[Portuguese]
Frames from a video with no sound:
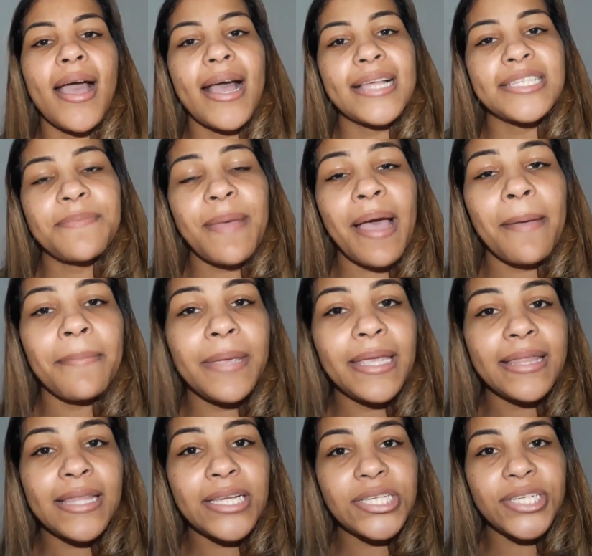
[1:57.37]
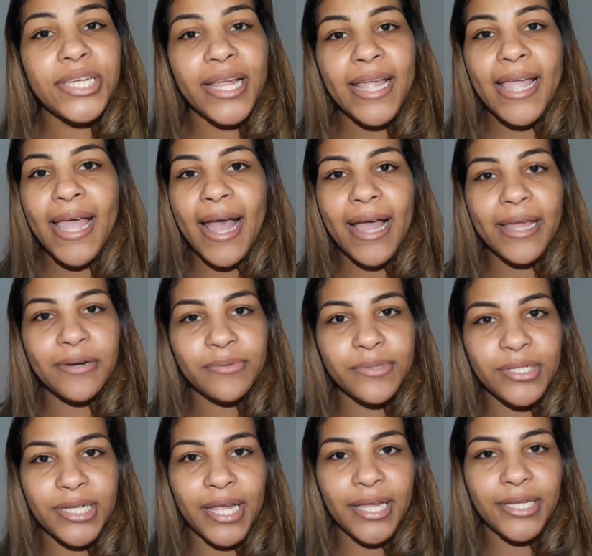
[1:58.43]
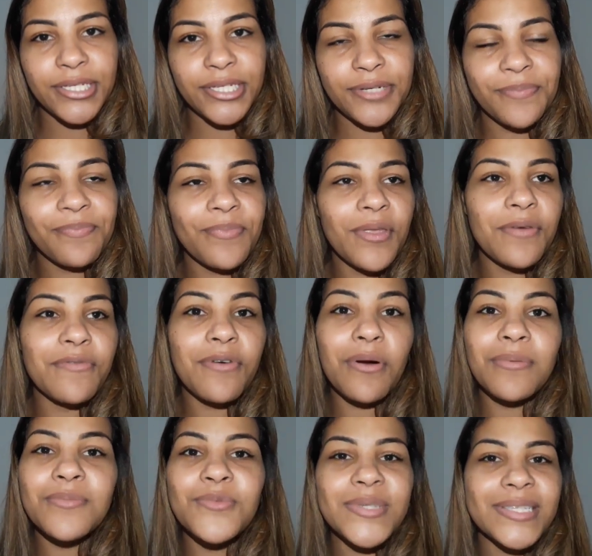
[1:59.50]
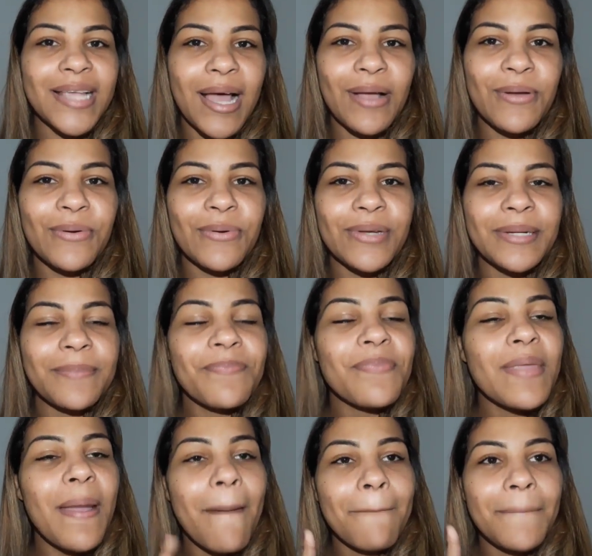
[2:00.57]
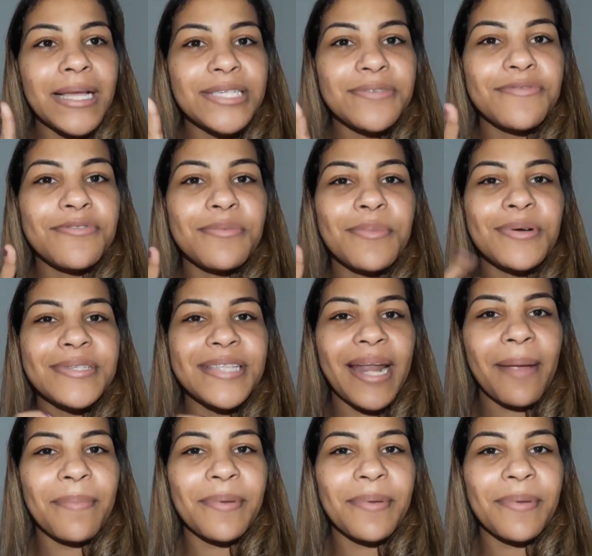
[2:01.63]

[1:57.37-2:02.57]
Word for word: As marmitas chegaram, gente. Eu vou almoçar agora, mas eu vou mostrar